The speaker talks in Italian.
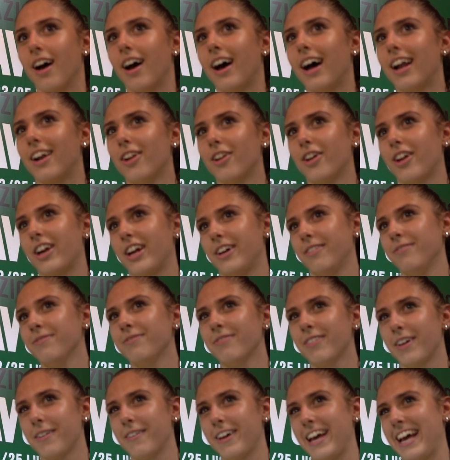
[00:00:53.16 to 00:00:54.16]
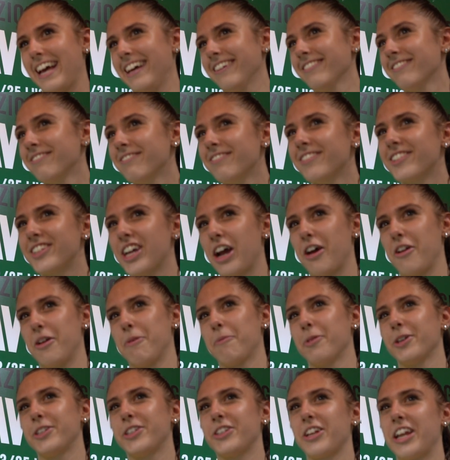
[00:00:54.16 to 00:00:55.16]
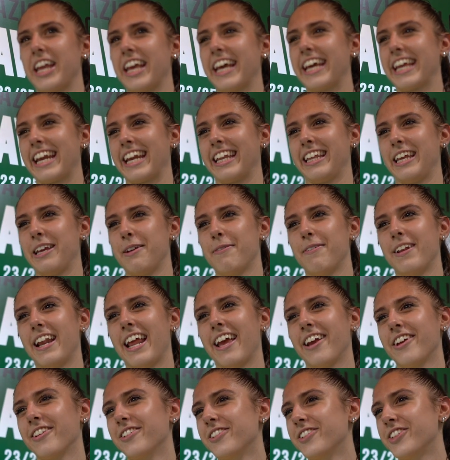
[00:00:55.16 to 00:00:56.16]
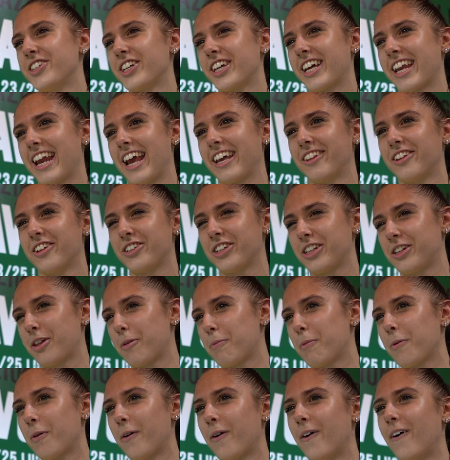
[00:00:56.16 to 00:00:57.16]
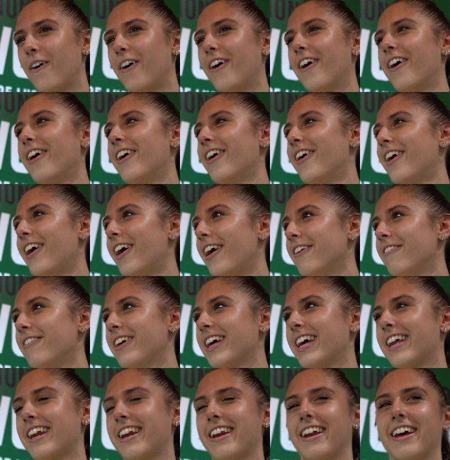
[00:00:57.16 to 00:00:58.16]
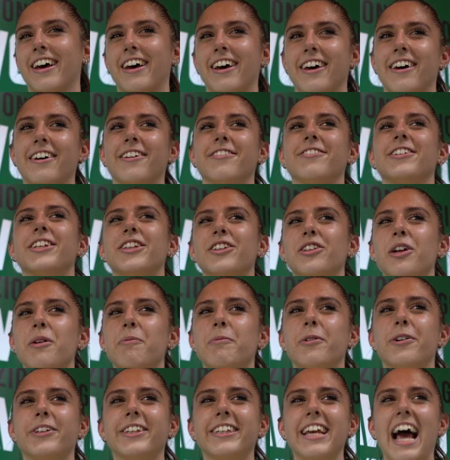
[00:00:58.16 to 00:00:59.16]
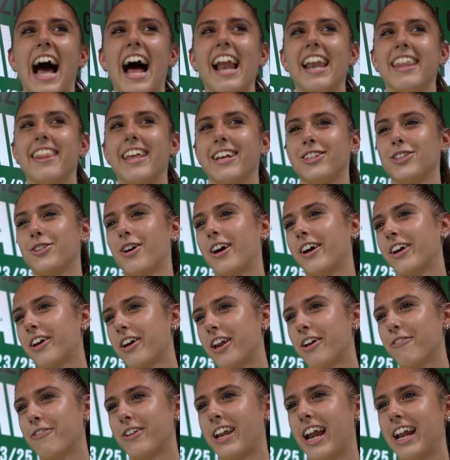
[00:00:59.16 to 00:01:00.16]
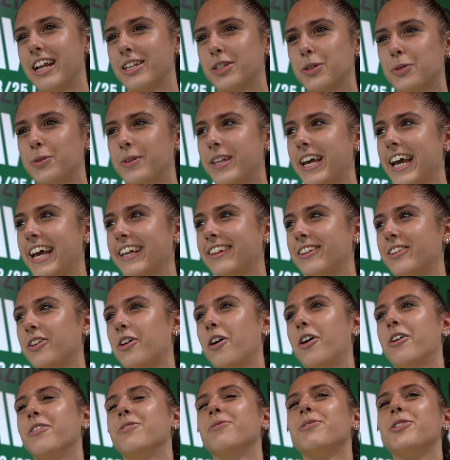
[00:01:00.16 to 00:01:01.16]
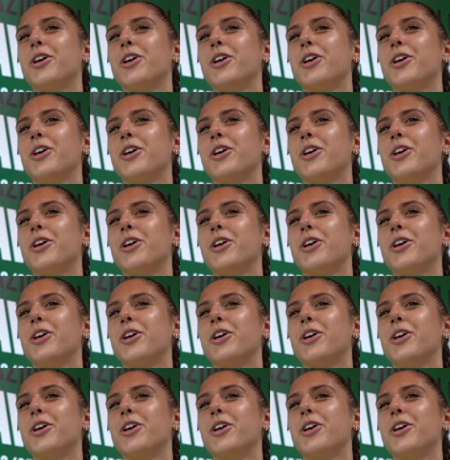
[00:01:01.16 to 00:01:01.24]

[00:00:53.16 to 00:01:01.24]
Allora, vabbè, cioè un'emozione incredibile, io non ci credo, cioè, dopo aver eh, vinto il mondiale, adesso anche una finale scudetto, non